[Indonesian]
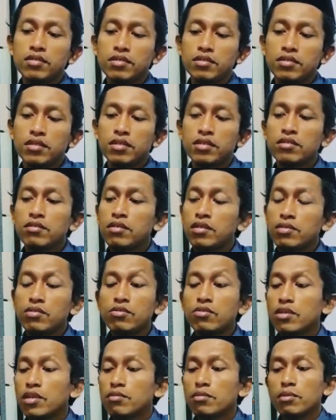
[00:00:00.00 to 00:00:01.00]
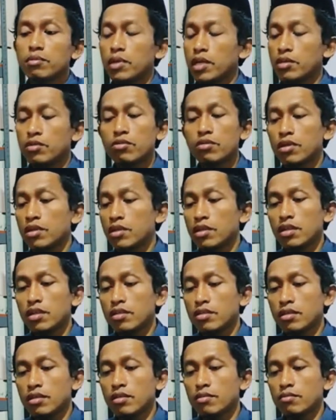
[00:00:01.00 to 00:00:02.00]
itu anugerah memang anugerah dari
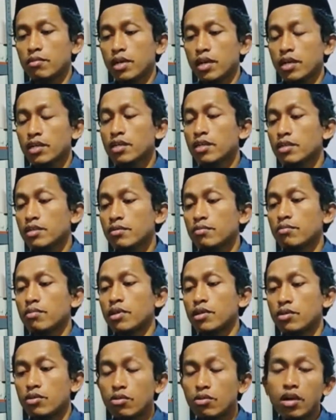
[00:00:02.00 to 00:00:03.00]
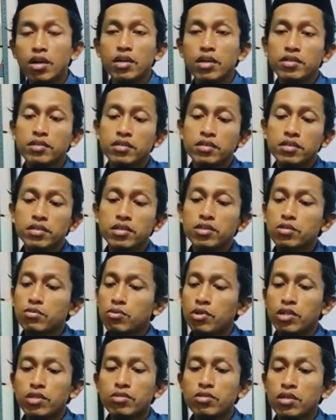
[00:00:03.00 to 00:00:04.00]
Allah makanya berdoa jadi semua
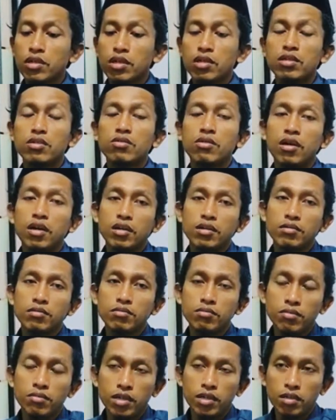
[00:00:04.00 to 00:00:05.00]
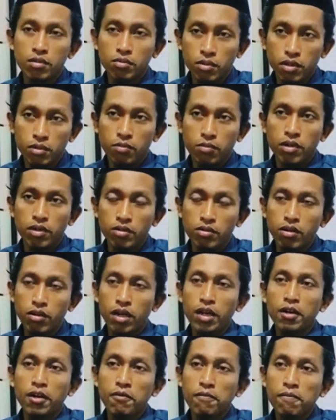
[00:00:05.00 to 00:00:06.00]
itu dengan doa banyak-banyak berdoa
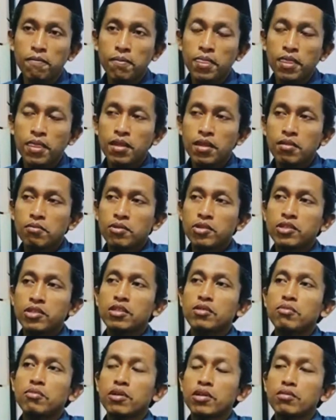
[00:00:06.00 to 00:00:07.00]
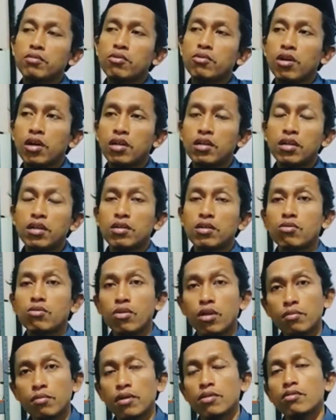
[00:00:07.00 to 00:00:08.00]
bisa dipertemukan dengan
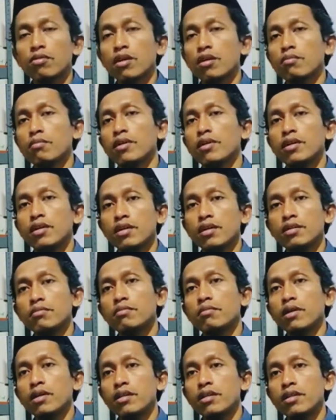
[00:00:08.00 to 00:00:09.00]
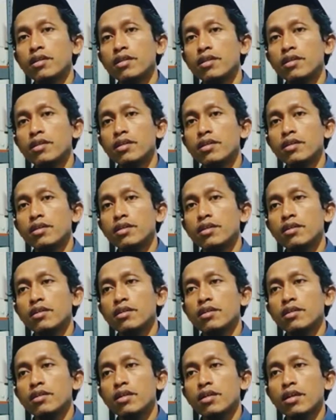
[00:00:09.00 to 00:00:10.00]
ulama-ulama yang hebat
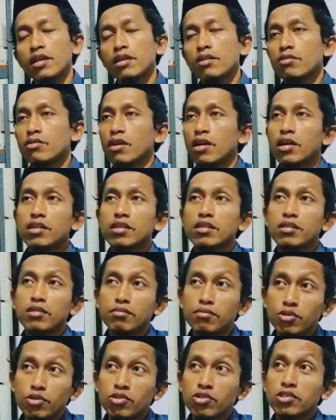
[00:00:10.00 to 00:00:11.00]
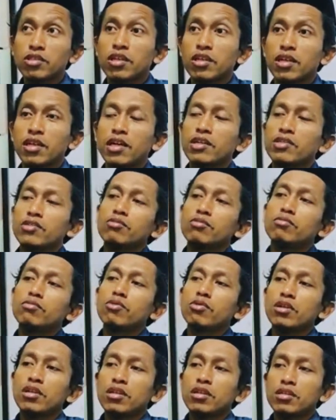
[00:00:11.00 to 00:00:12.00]
ya, kalau nggak ketemu secara langsung
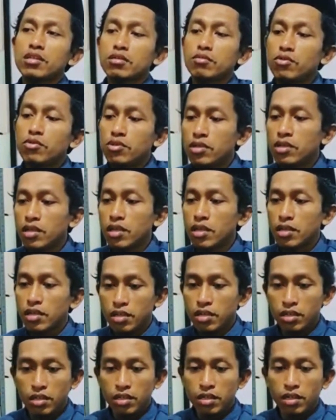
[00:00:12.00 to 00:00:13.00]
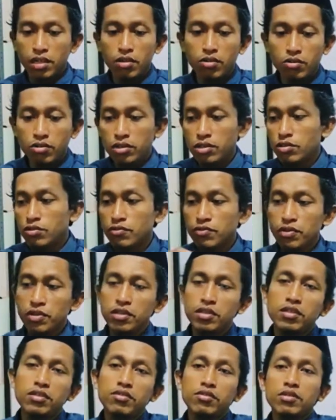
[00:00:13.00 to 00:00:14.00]
mungkin ketemu dengan audio
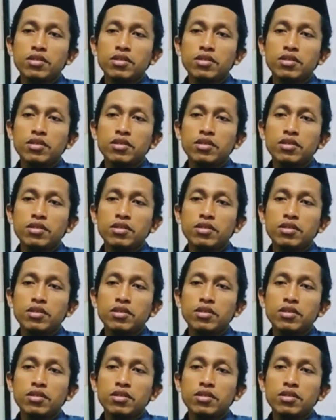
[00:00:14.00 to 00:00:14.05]
videonya